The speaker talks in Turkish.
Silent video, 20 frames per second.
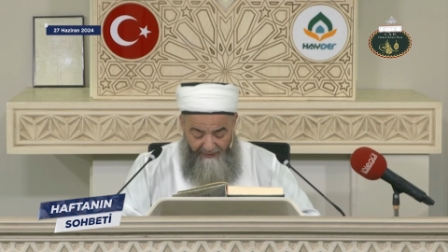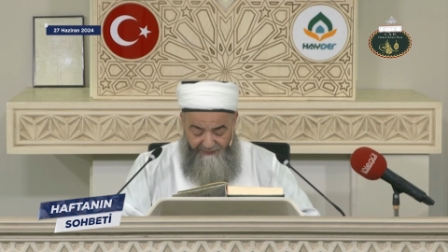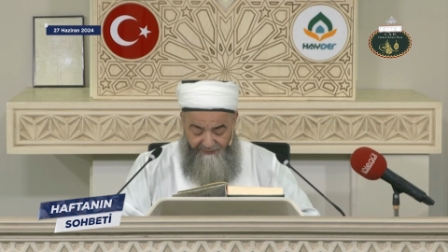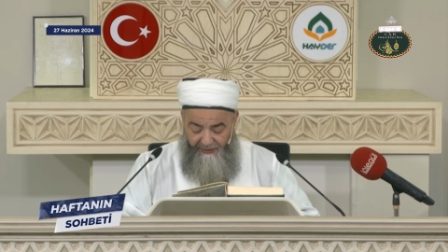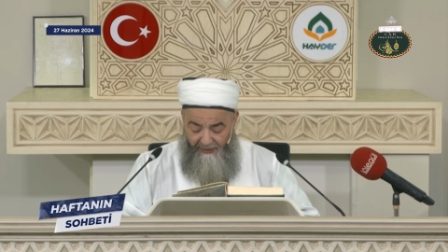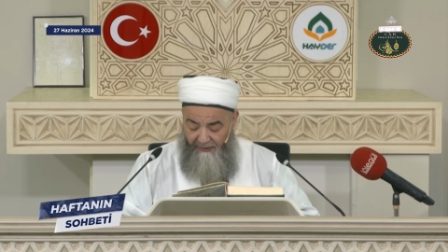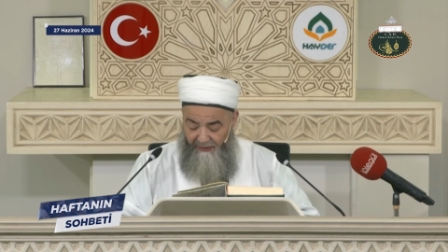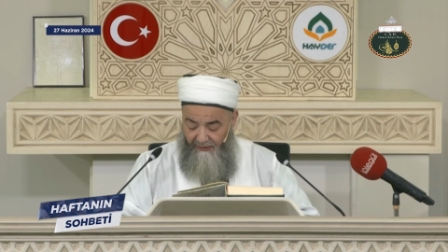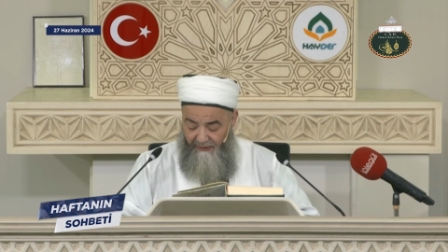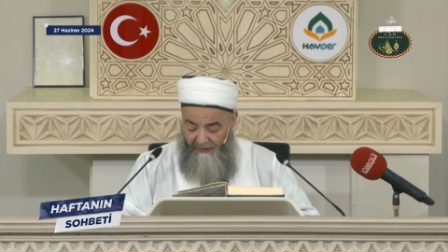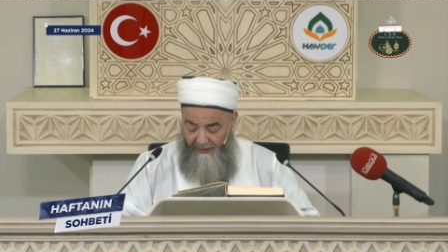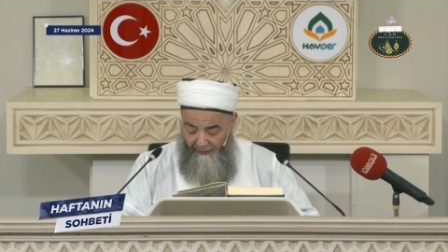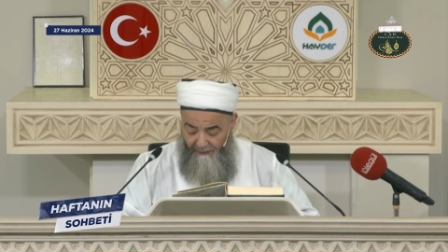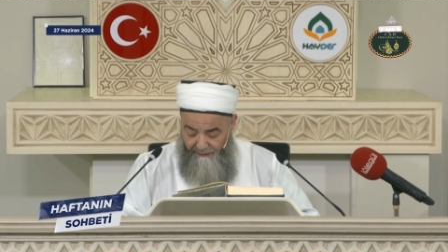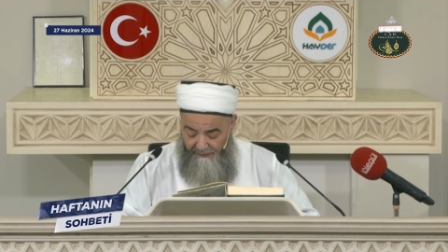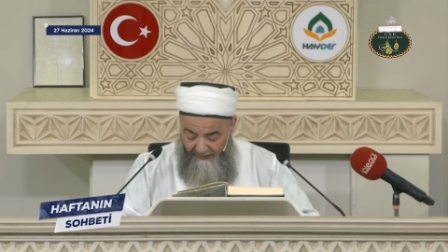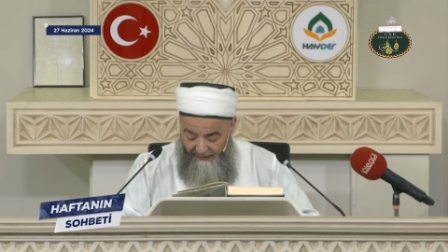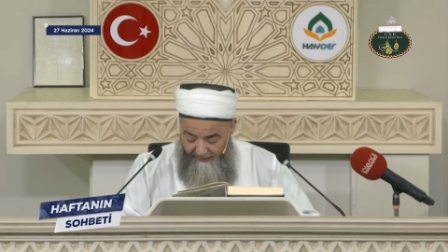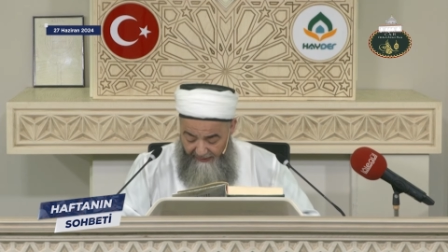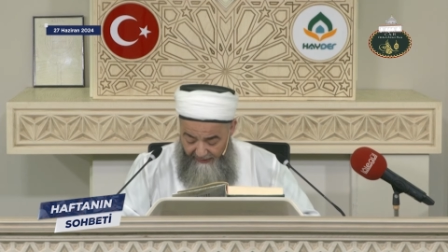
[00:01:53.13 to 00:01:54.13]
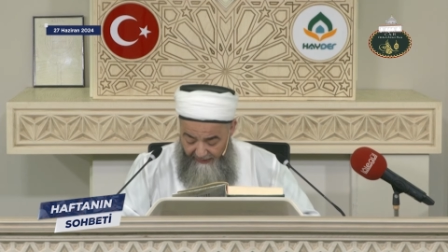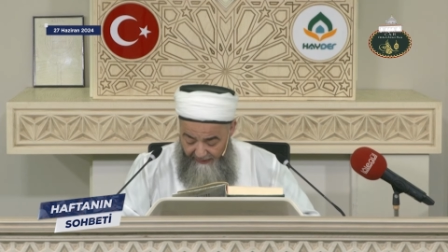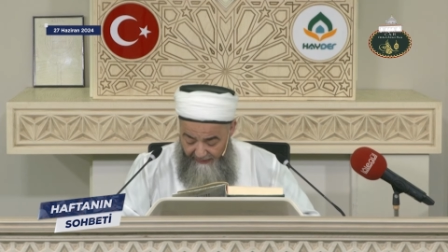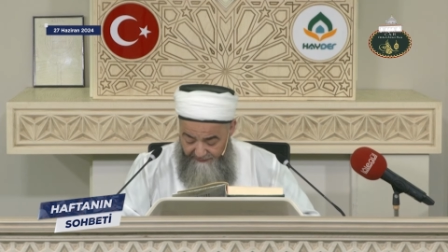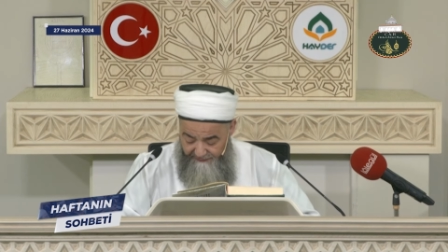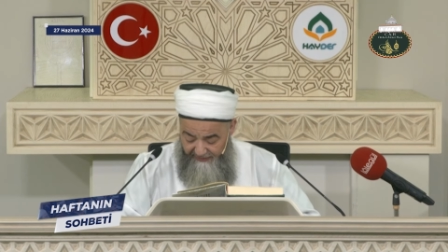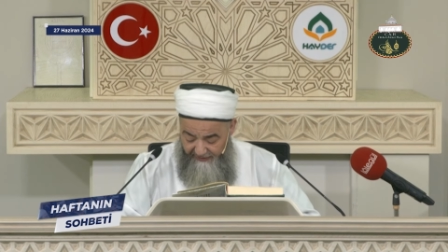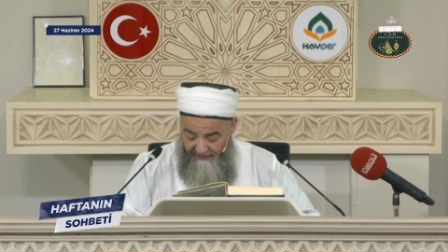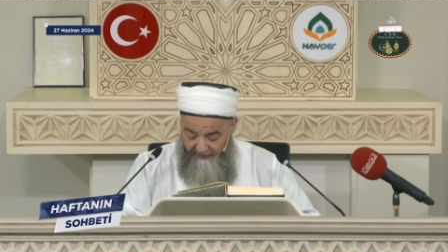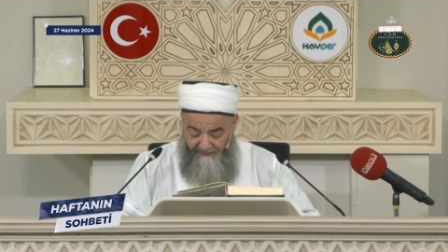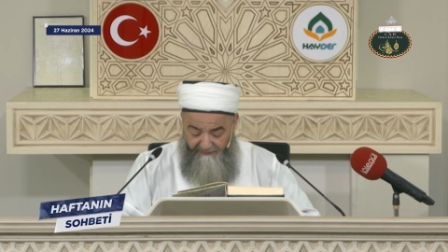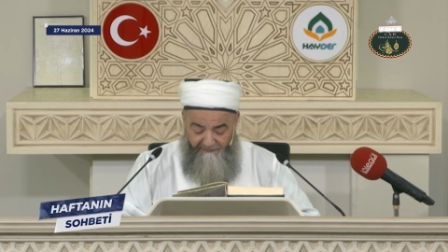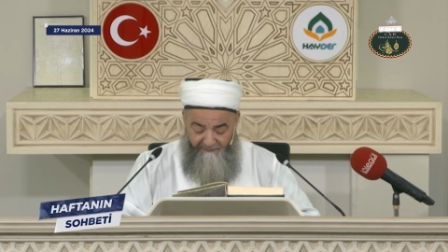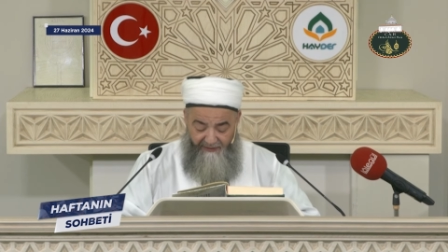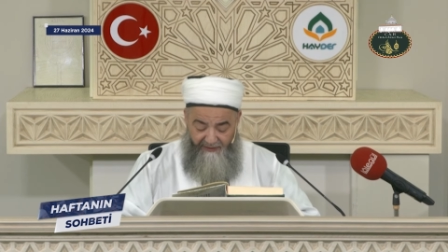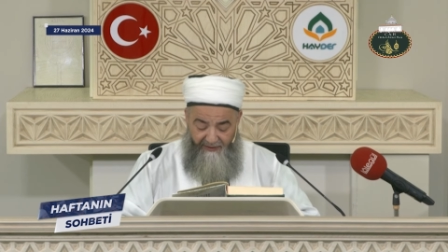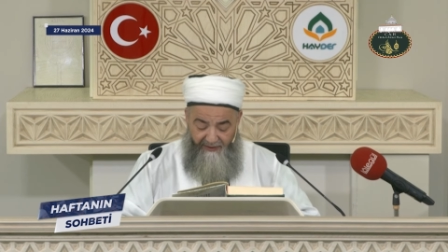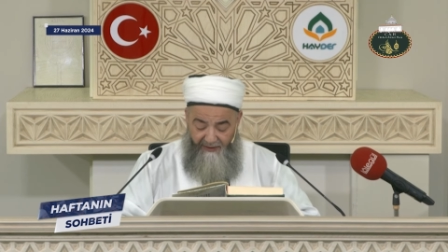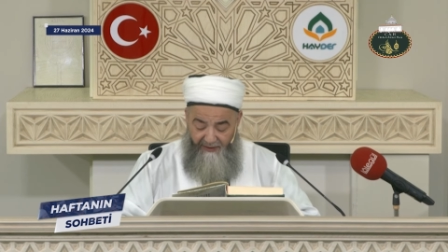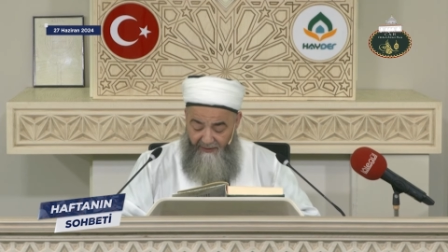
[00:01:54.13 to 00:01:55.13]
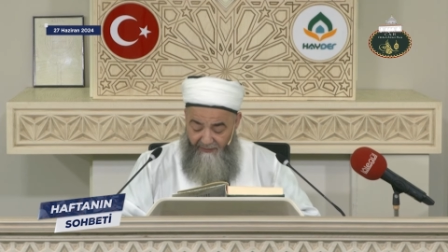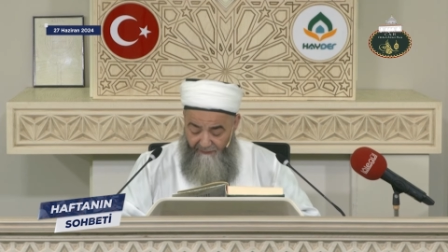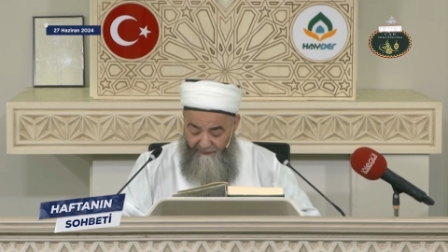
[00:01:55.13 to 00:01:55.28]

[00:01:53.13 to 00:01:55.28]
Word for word: Sallallahu teala aleyhi ve sellem ve,